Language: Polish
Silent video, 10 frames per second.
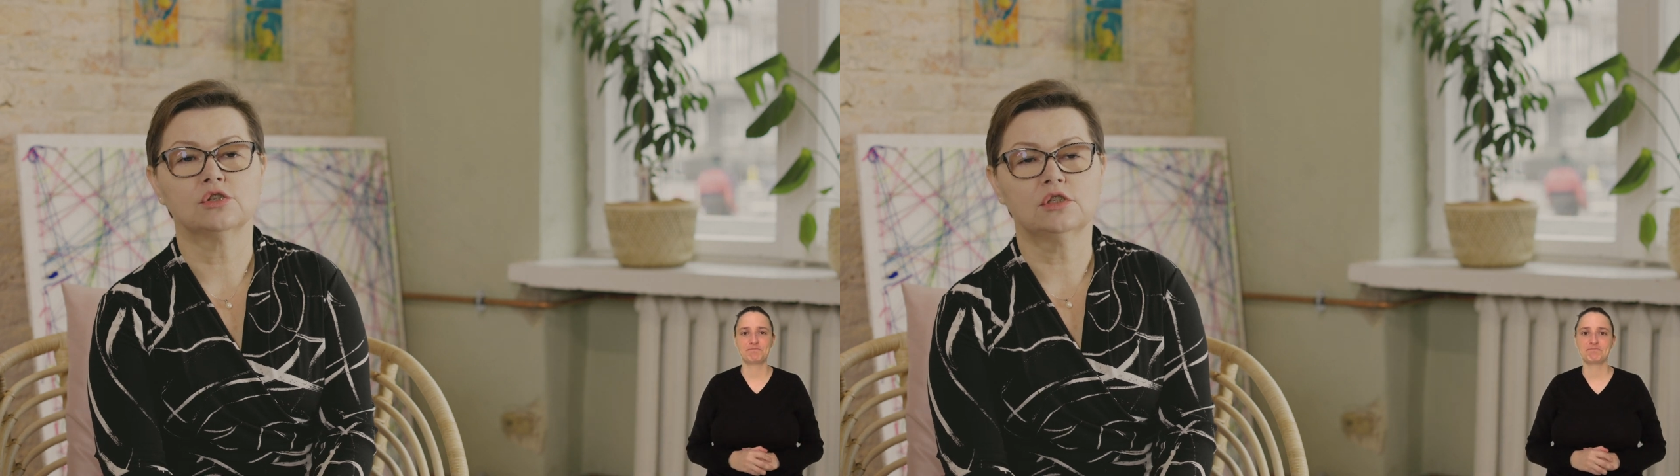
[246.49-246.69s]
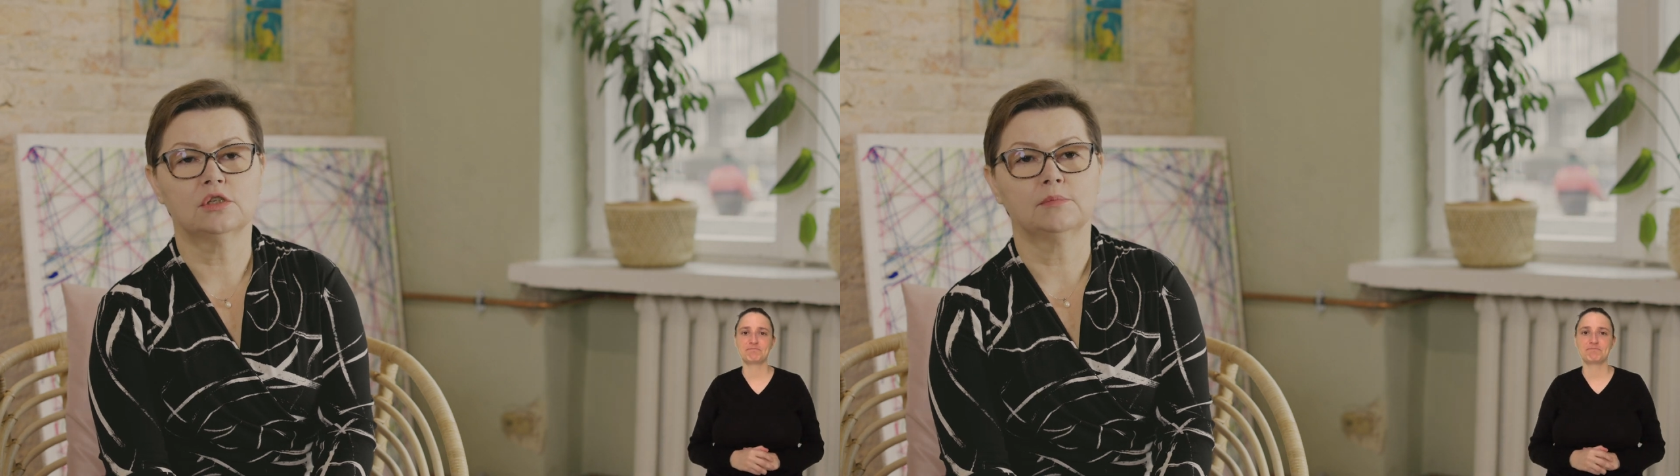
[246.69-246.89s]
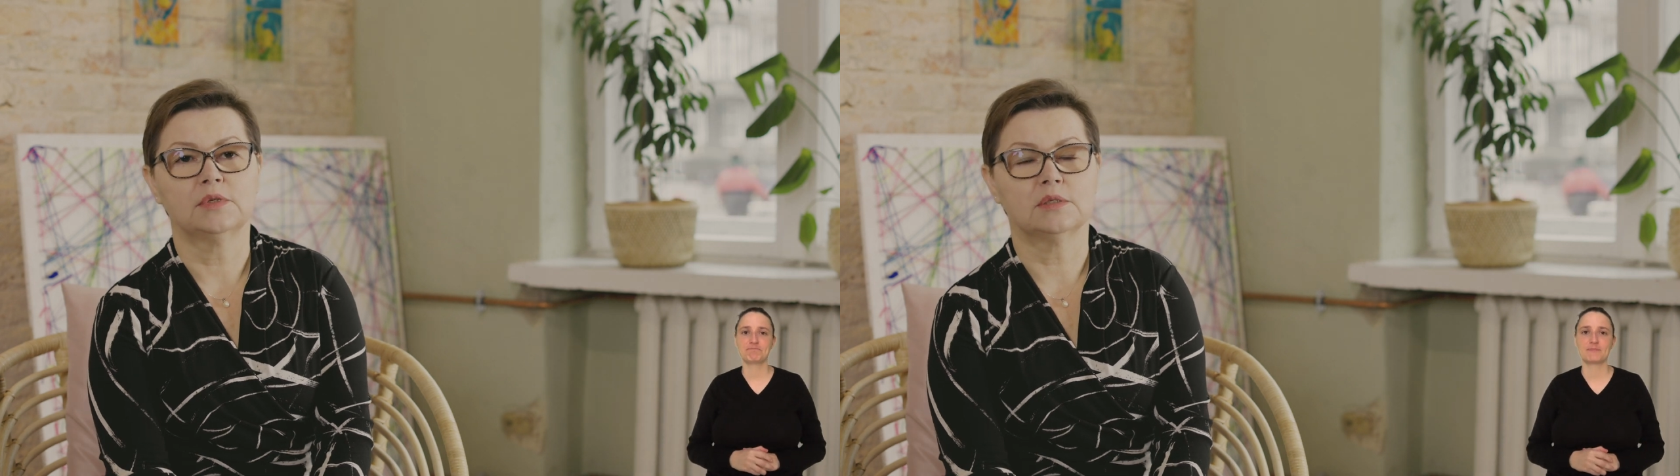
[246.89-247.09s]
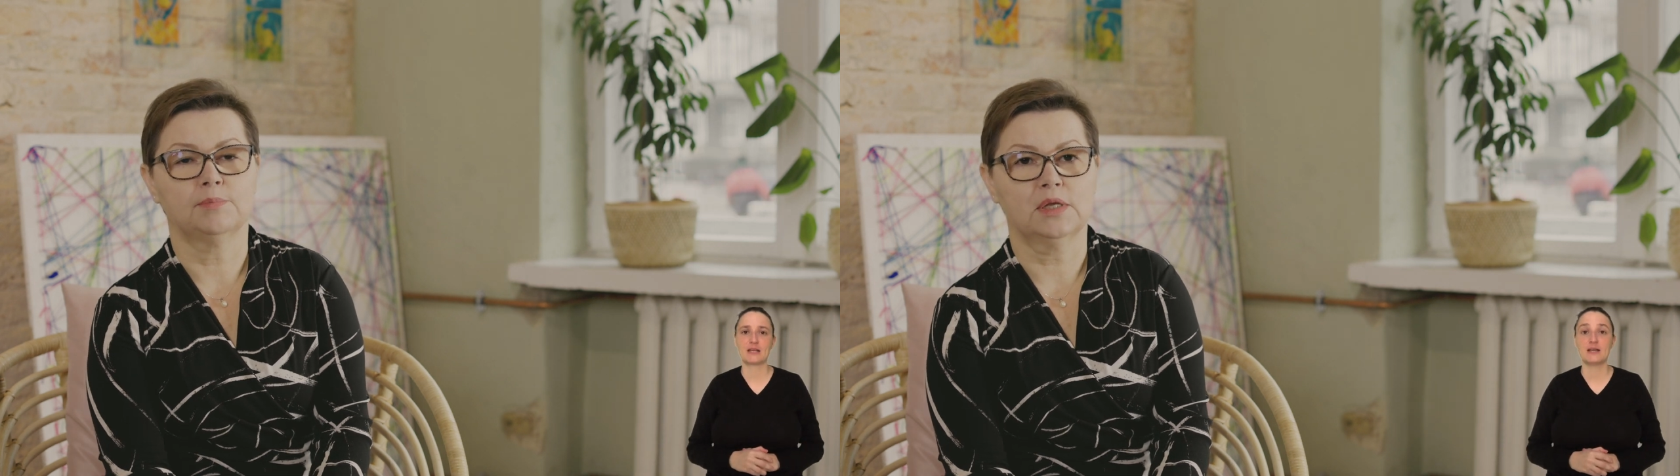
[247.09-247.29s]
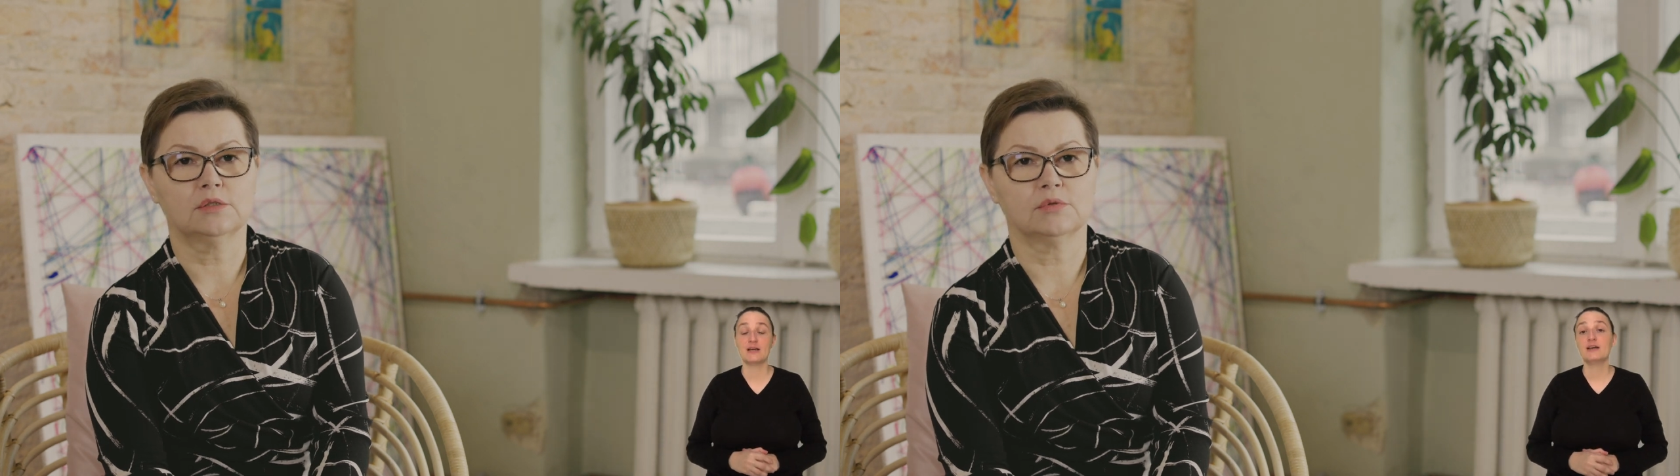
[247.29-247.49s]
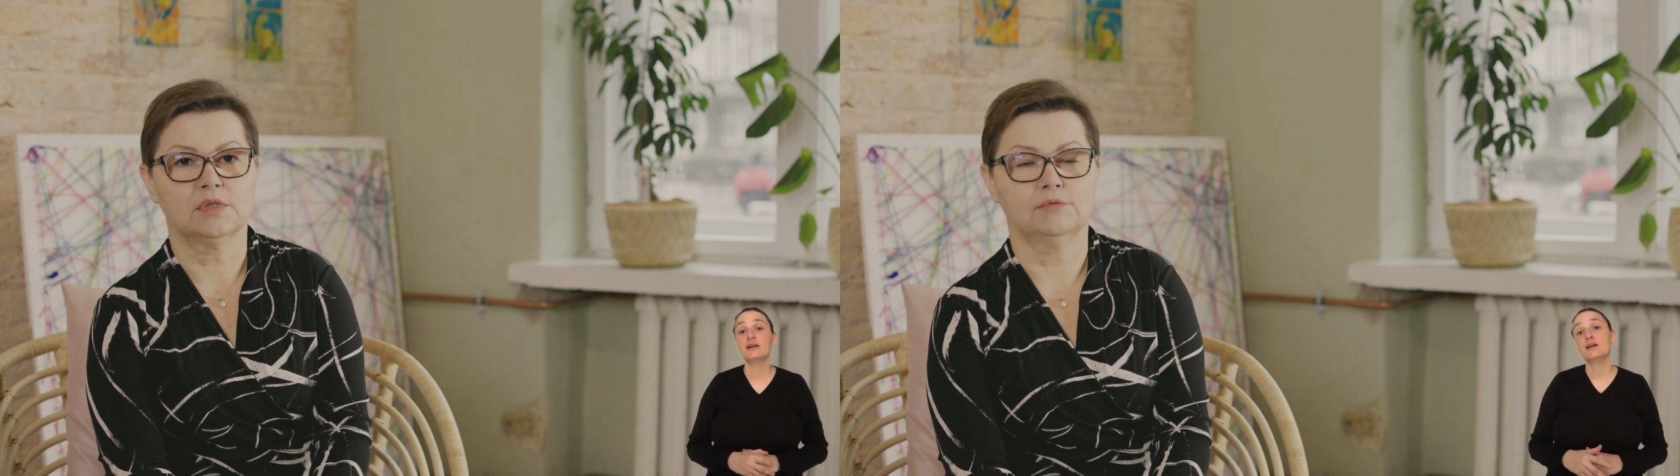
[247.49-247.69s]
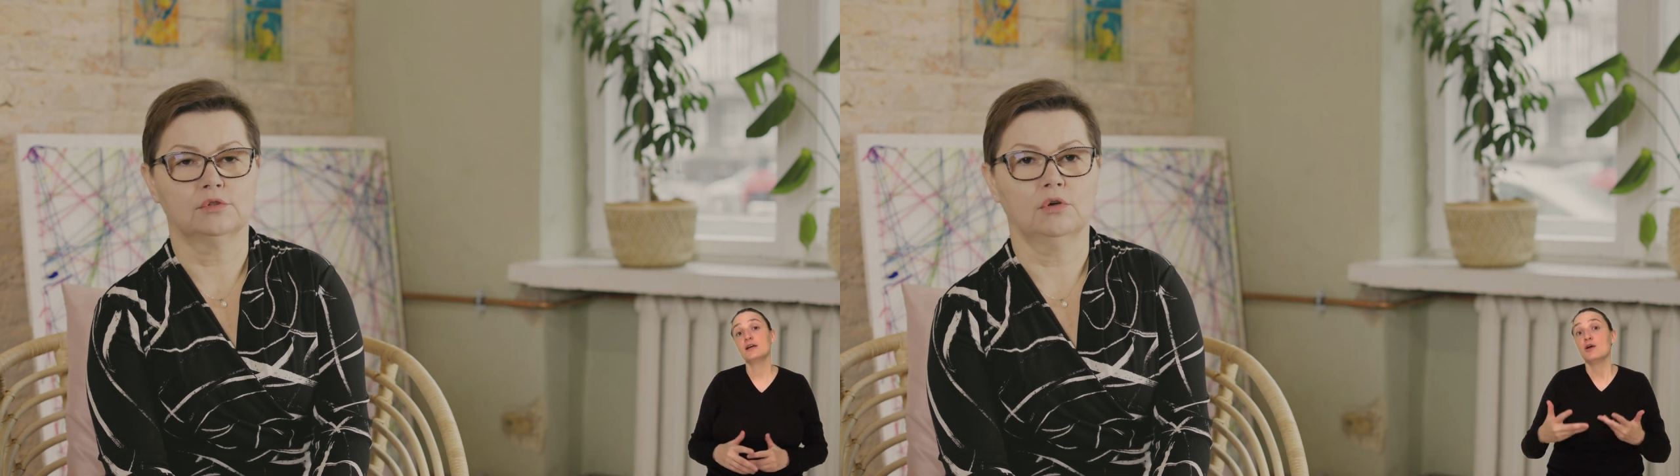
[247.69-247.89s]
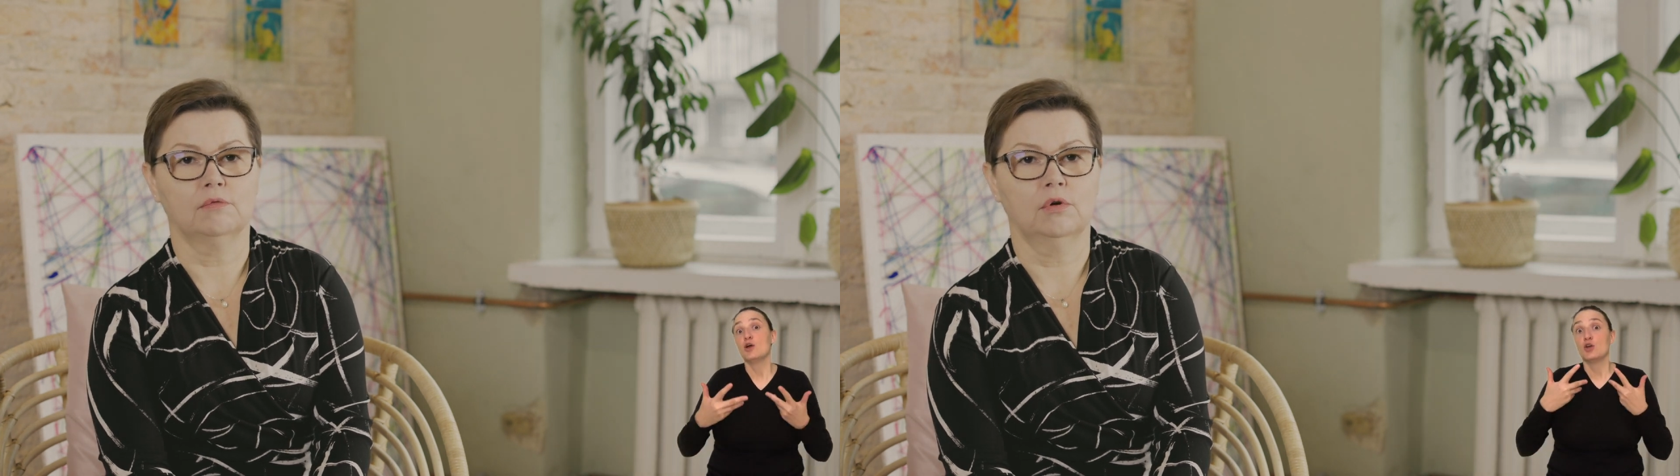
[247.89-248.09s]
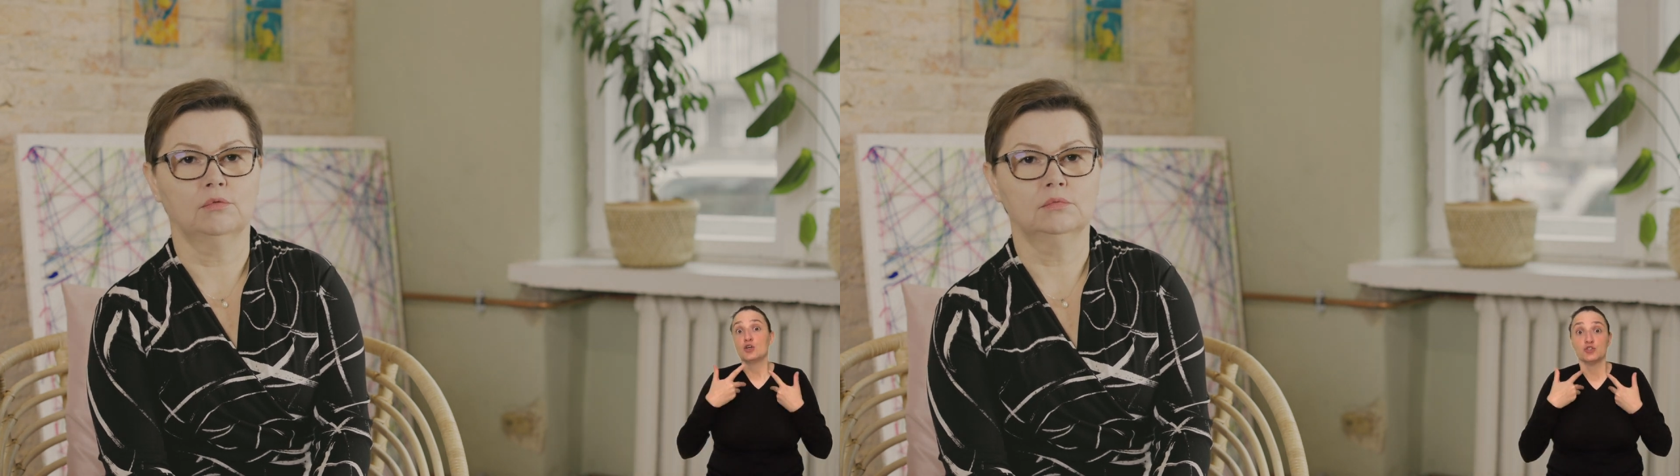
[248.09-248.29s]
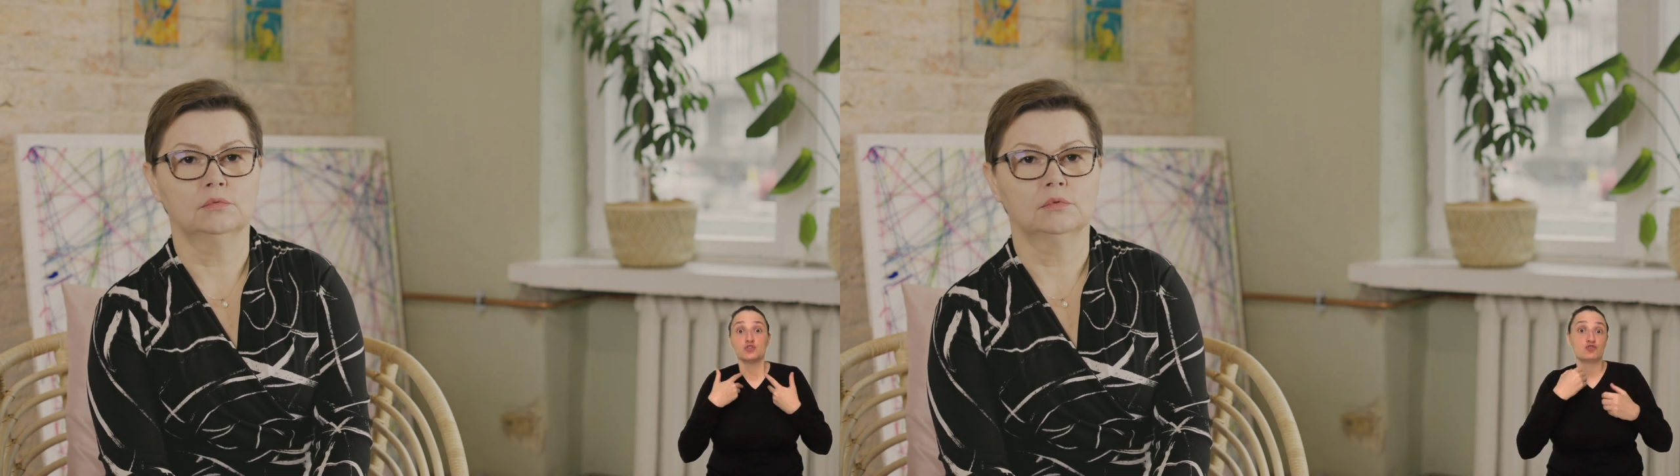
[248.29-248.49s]
życiem i z pracą
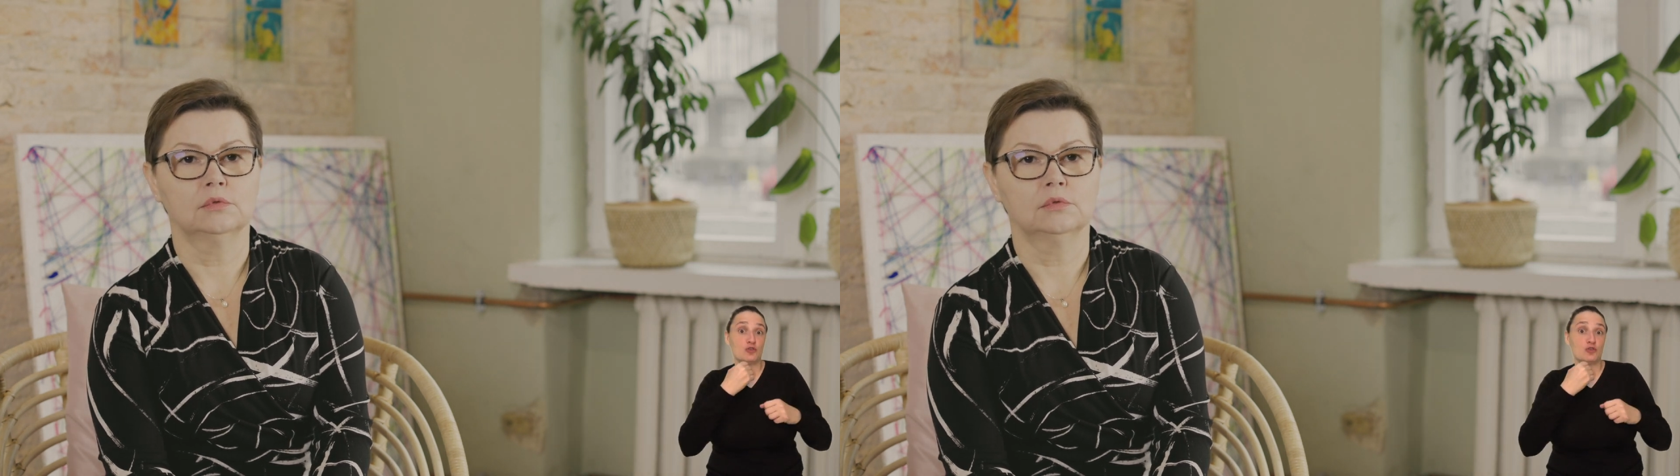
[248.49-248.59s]
zawodową